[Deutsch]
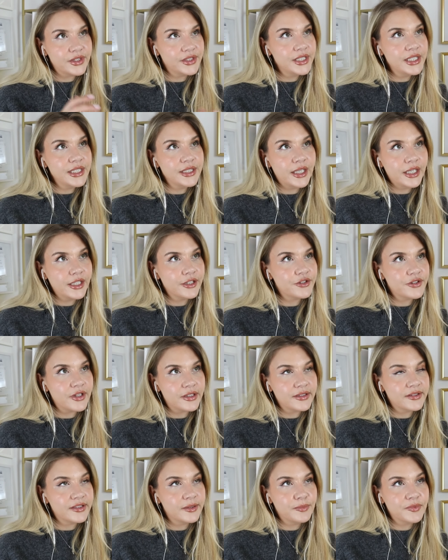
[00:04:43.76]
Teenage,
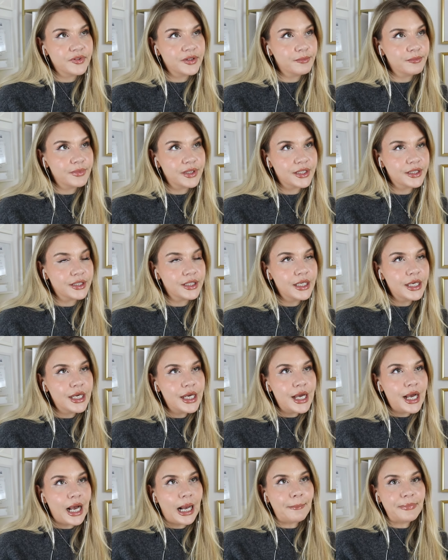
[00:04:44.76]
seit ich 17 bin,
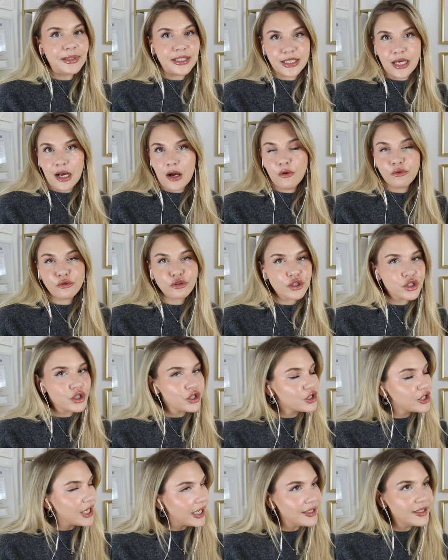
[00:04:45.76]
habe ich auch
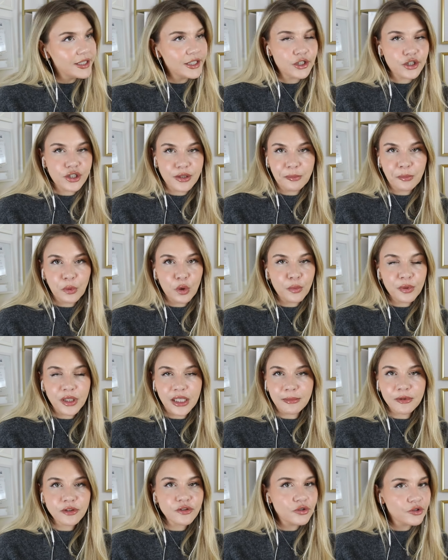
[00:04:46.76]
ständig
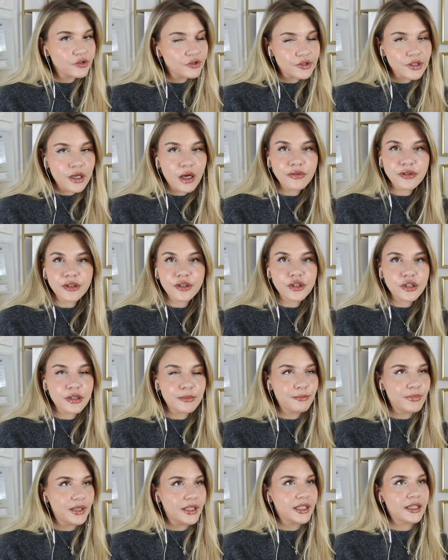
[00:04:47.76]
Stimmprobleme, Zysten auf den
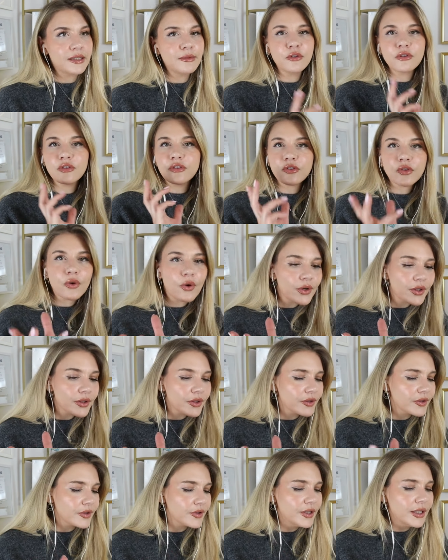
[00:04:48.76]
Stimmbändern und
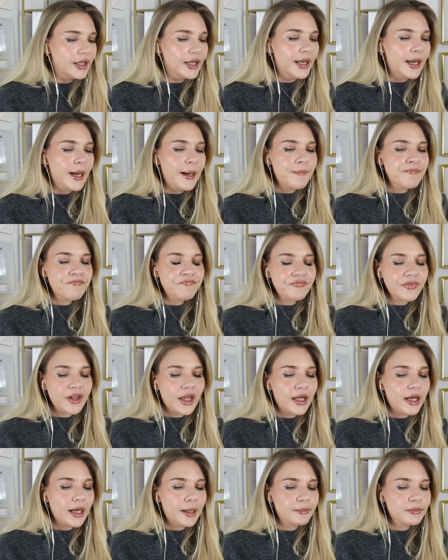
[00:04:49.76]
Säure
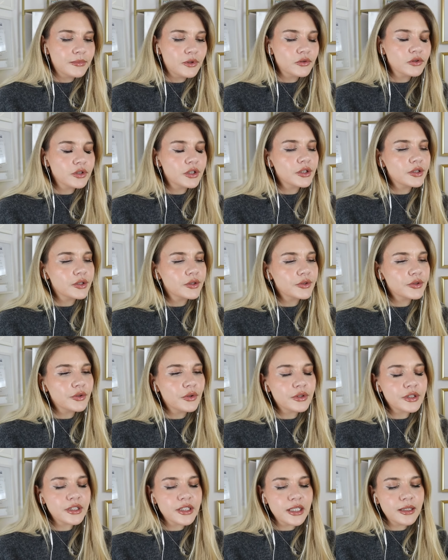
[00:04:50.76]
ähm, und, und,
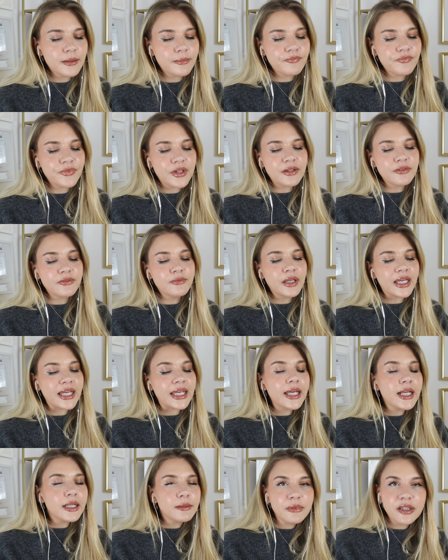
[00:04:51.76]
und ähm,
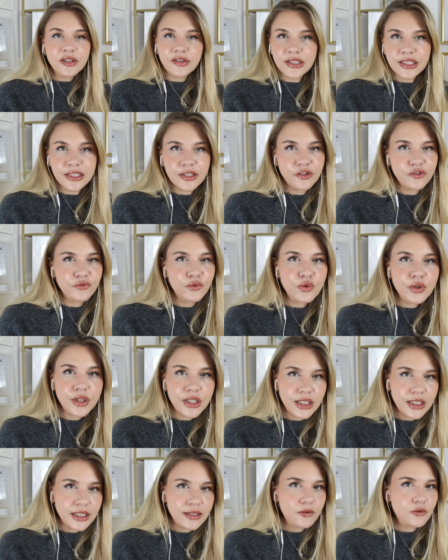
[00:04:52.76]
regelmäßig
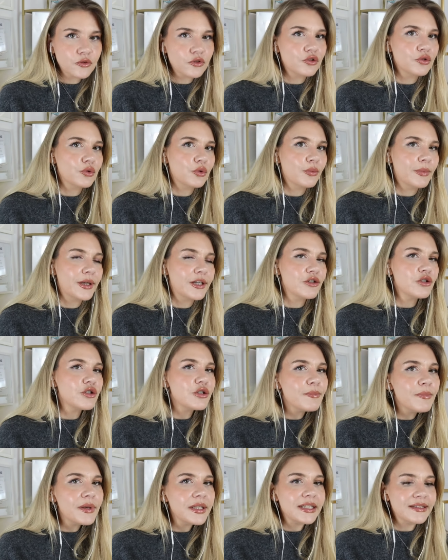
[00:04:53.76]
Dysphonien und so. Meine
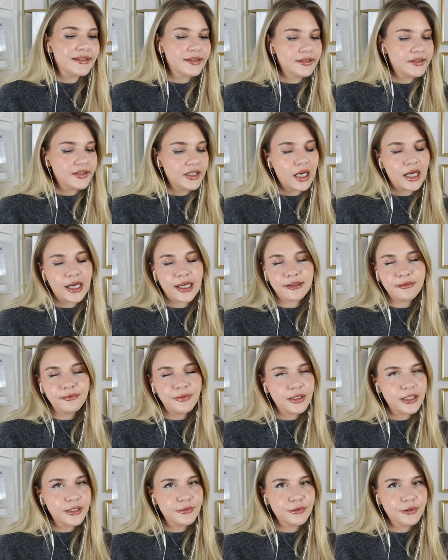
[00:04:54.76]
Stimmbänder sind sehr
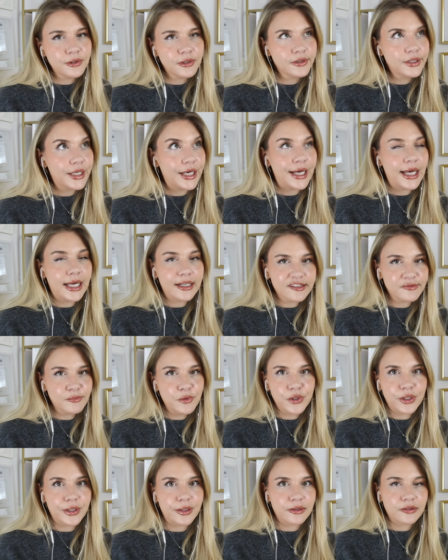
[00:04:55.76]
anfällig für alles
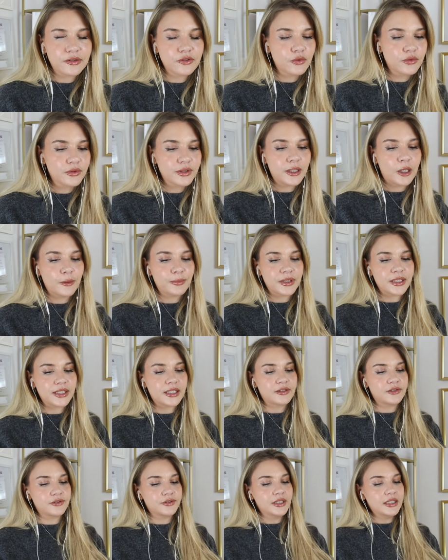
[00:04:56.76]
Mögliche, unglaublich.
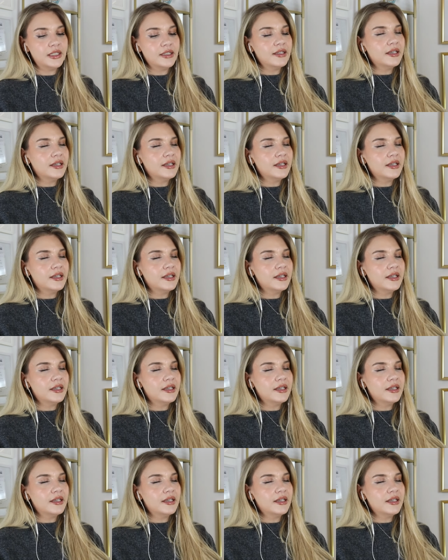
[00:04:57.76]
Also